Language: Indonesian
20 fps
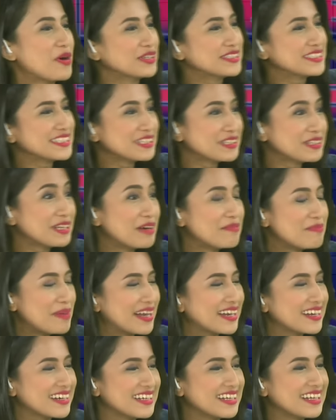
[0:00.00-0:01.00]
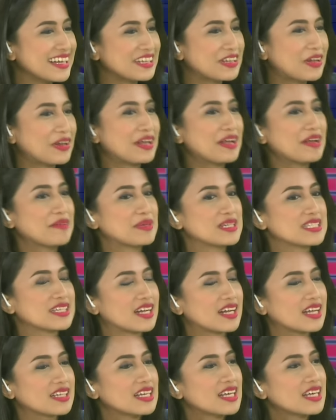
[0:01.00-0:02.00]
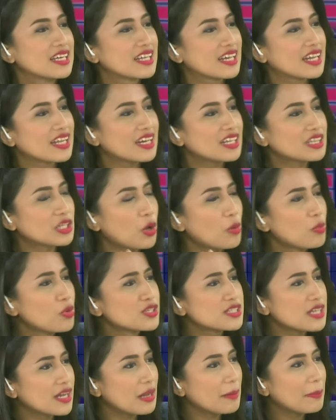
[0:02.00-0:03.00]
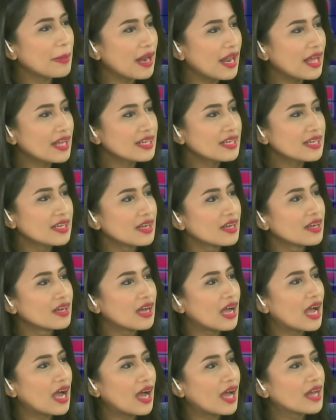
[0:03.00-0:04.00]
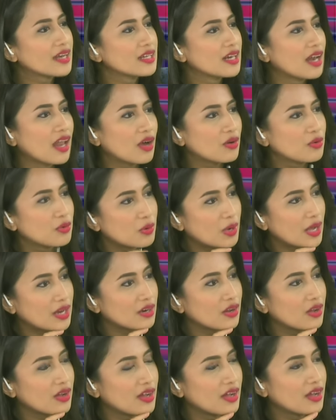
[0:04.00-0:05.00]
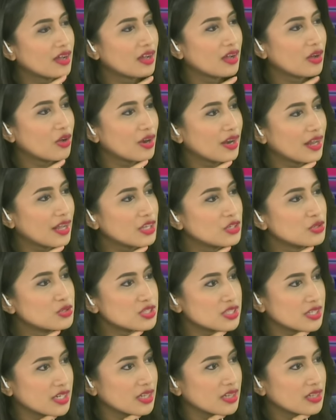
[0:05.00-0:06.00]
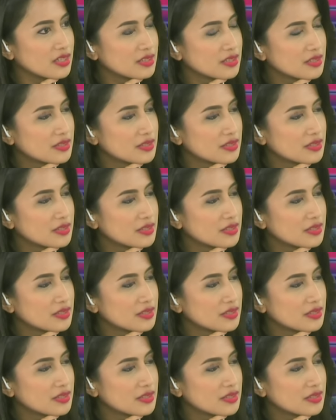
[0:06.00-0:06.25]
Mouse itu yang paling diingat oleh iya. masyarakat. Kira-kira yeah. terobosan apa lagi yang akan dilakukan uh, oleh Yusril?